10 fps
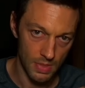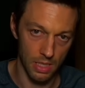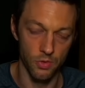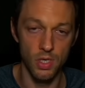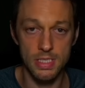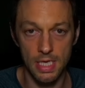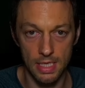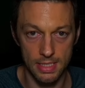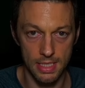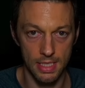
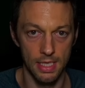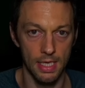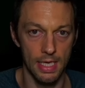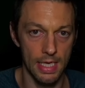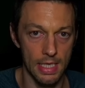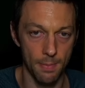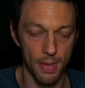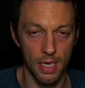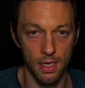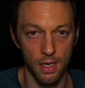Neuseeland in den
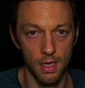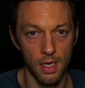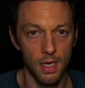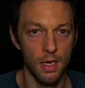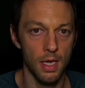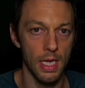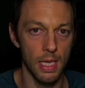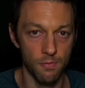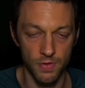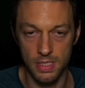Bergen
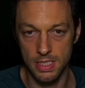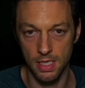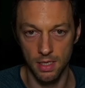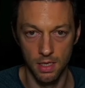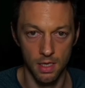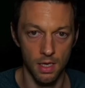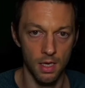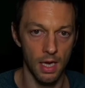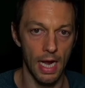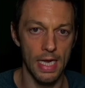im Winter
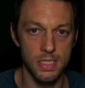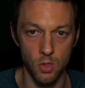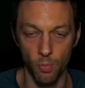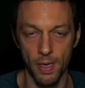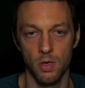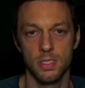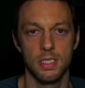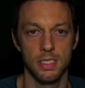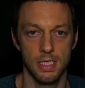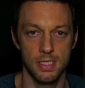als Gruppe
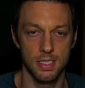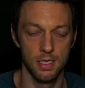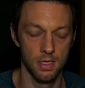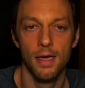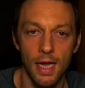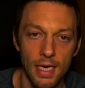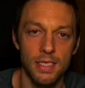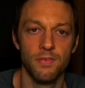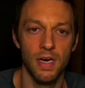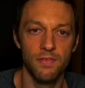ausgesetzt.
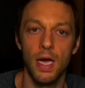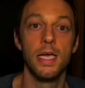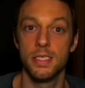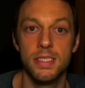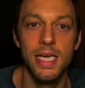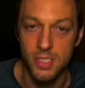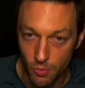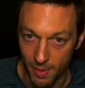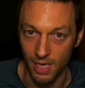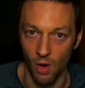Relativ einfach, es ist der
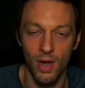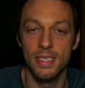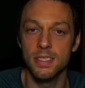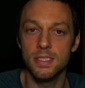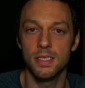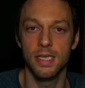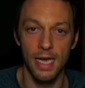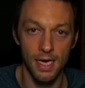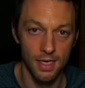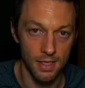Super-GAU. Es ist
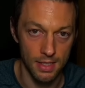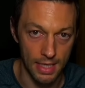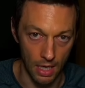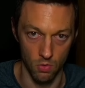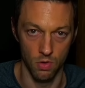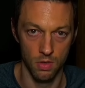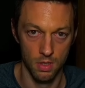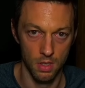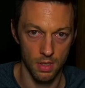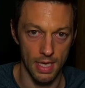der GAU.
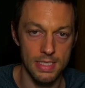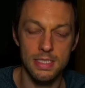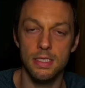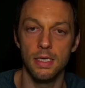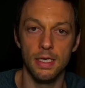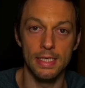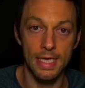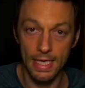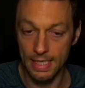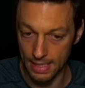Es
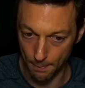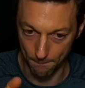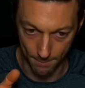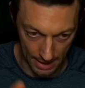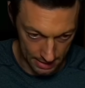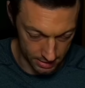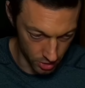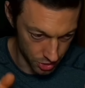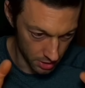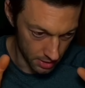geht
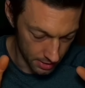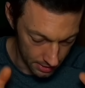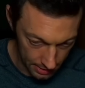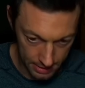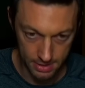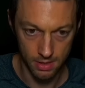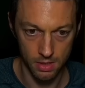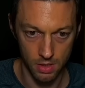praktisch nicht